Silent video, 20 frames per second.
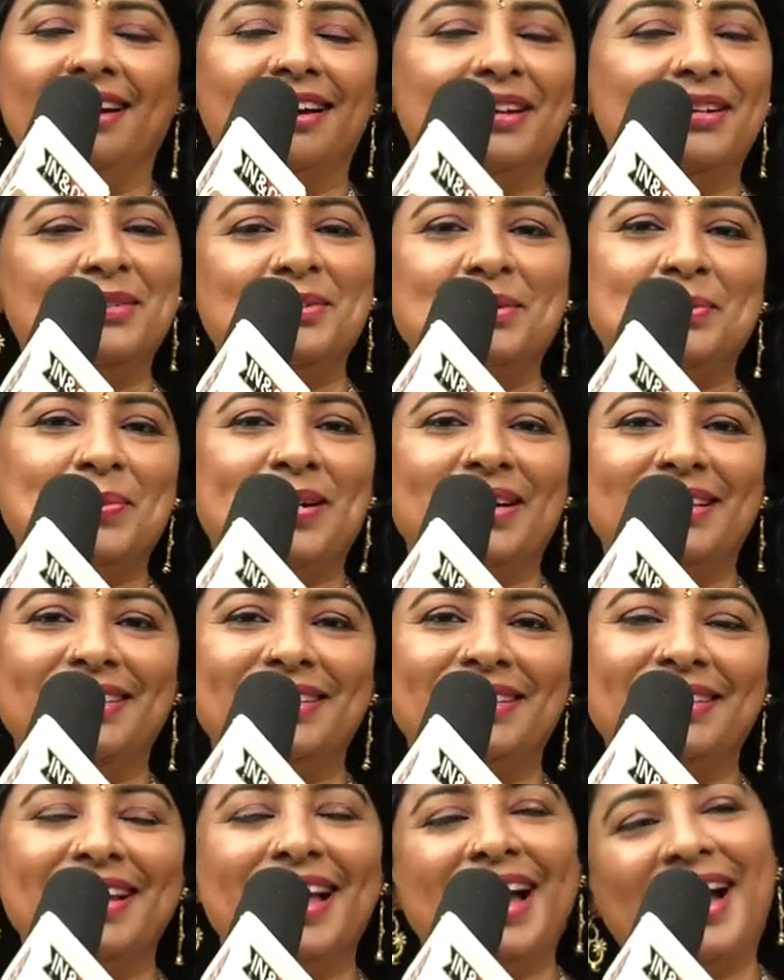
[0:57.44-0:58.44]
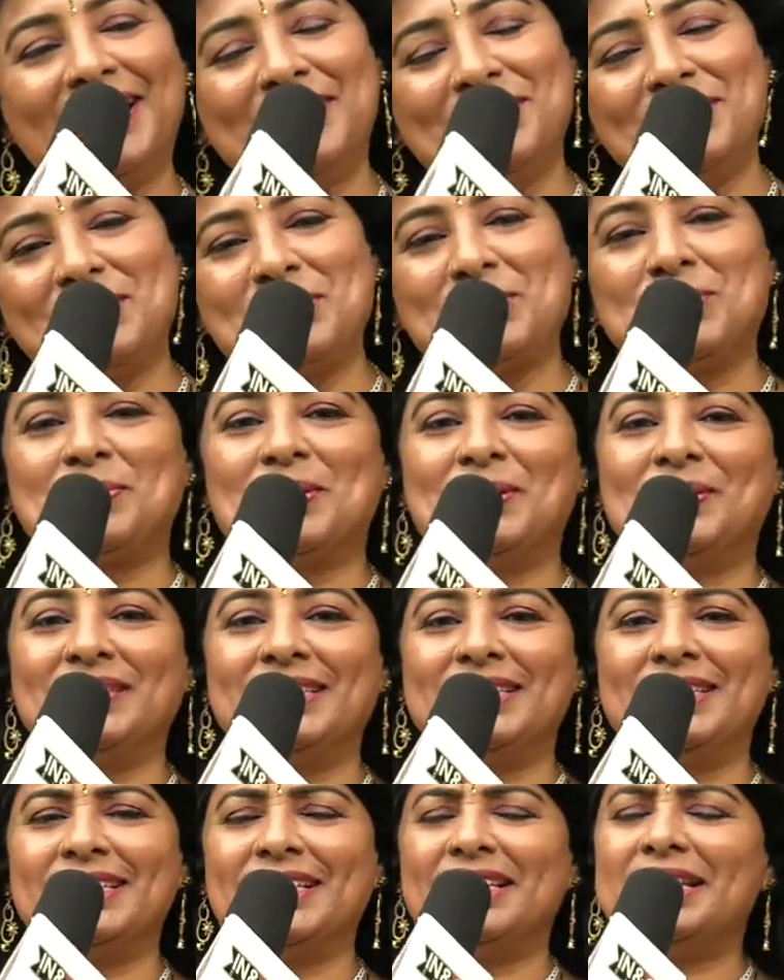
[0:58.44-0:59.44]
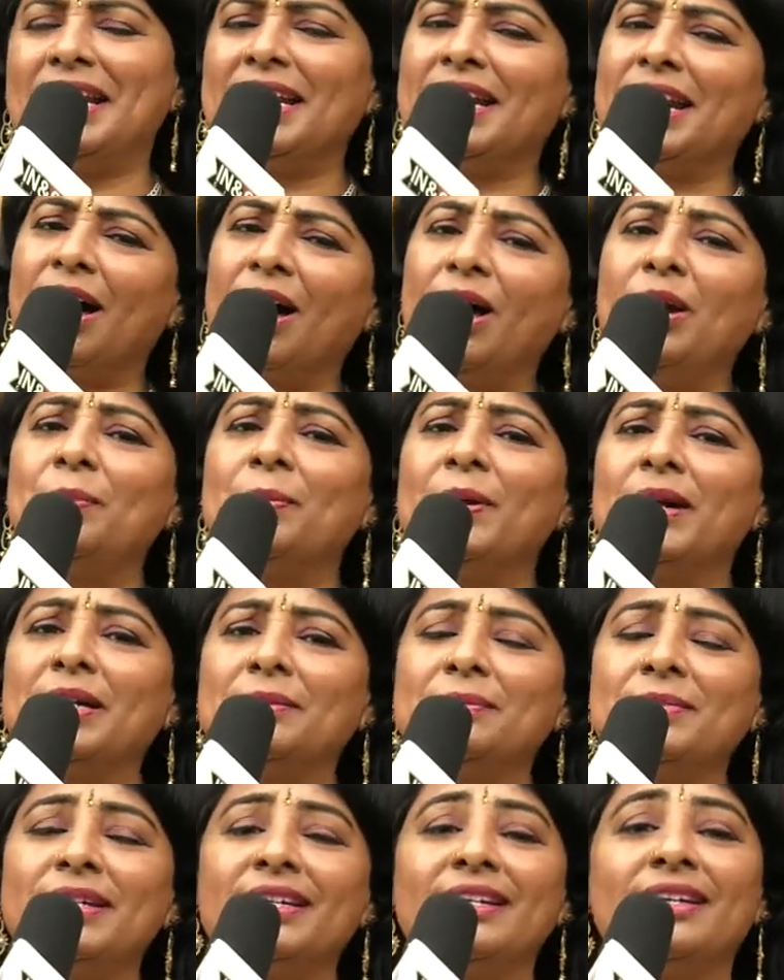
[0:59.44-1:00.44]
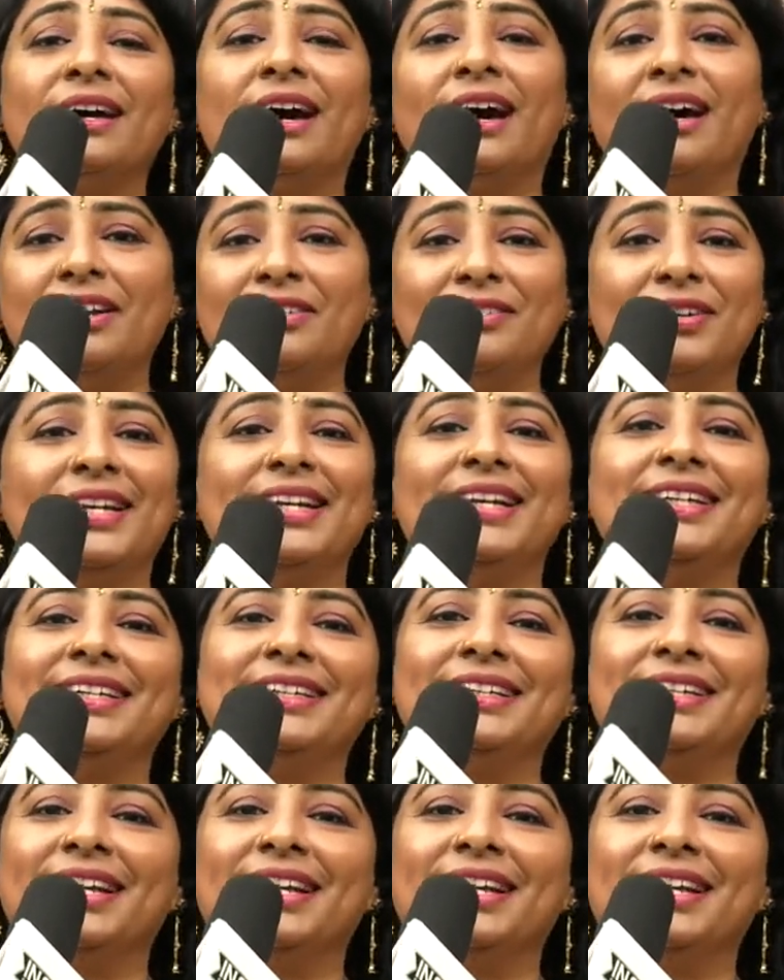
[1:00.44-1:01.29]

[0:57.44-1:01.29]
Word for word: அது ஒரு பாட்டு அதுவும் சூப்பராக வந்துச்சு எல்லா நாலு பாட்டுமே நாலு வெரைட்டி